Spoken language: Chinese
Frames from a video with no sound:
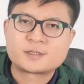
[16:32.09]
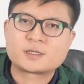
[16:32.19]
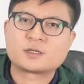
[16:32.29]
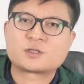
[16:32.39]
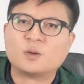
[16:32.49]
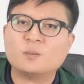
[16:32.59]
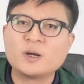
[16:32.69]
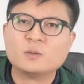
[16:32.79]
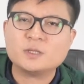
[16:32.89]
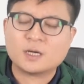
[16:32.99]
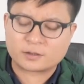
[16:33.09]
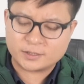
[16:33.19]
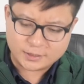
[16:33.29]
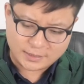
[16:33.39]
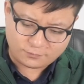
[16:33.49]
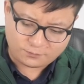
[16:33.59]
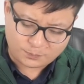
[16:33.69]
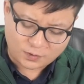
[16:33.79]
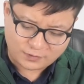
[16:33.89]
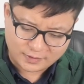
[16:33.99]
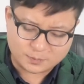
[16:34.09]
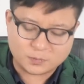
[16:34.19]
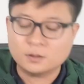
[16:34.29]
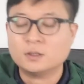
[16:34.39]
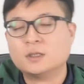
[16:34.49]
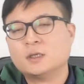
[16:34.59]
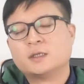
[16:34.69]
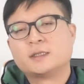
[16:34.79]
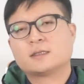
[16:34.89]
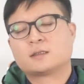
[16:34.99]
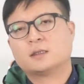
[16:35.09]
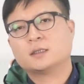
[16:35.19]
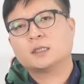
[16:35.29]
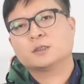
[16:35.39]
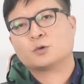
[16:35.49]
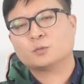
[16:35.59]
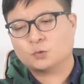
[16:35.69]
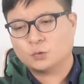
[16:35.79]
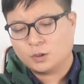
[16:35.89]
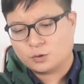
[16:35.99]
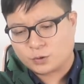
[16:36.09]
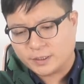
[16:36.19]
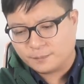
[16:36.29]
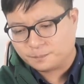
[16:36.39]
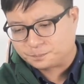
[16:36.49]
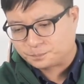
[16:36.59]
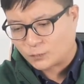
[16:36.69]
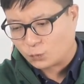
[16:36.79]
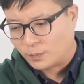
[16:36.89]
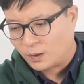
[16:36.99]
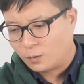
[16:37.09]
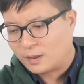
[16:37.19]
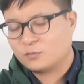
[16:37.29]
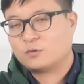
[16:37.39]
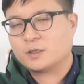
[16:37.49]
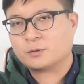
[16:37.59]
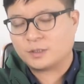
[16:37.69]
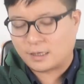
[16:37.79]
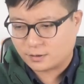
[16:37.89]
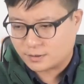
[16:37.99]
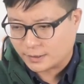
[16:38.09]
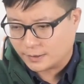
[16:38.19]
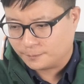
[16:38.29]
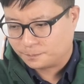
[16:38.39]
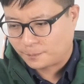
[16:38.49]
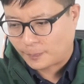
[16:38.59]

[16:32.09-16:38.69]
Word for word: 这个时候没有必要跟伊朗爆发那么样子的一个冲突，所以我们后半部分又聊了这个。